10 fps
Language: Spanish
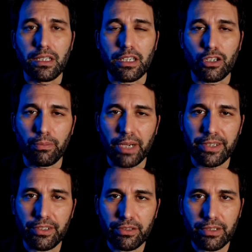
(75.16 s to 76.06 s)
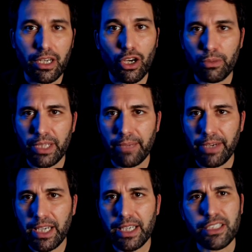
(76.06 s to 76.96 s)
En comparación, la órbita
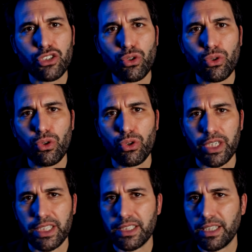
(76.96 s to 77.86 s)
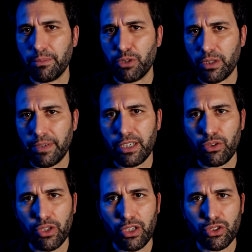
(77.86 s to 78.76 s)
baja es todo lo que está por
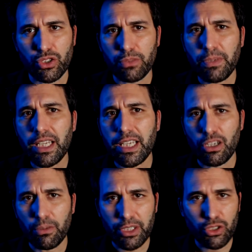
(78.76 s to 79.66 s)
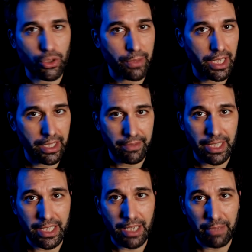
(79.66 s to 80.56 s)
debajo de los 2.000 kilómetros sobre el
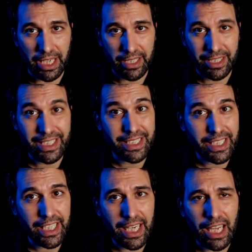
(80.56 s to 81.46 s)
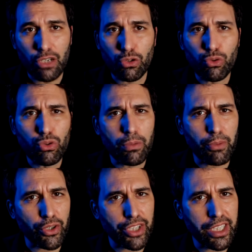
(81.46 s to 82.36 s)
nivel del mar, ni siquiera el
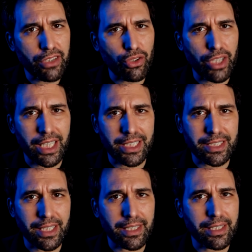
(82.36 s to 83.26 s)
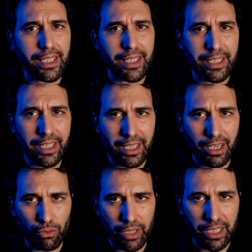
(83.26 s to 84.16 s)
1% de la distancia
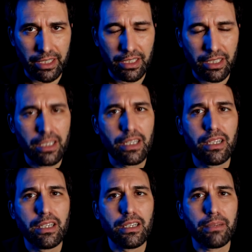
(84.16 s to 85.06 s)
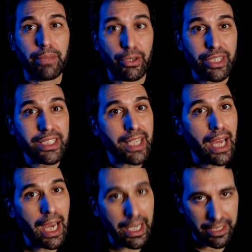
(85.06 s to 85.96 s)
Tierra-Luna. Pero es
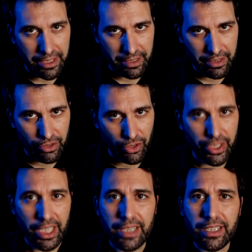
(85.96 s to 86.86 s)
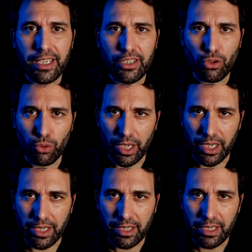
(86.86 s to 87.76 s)
ahí donde han tenido
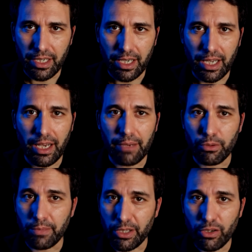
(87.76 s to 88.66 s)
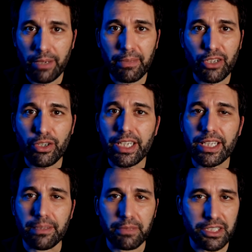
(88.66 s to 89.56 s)
lugar la abrumadora
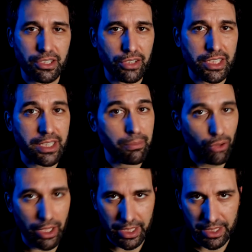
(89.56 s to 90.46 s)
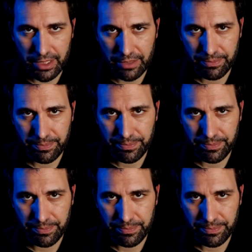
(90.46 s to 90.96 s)
mayoría de misiones tripuladas.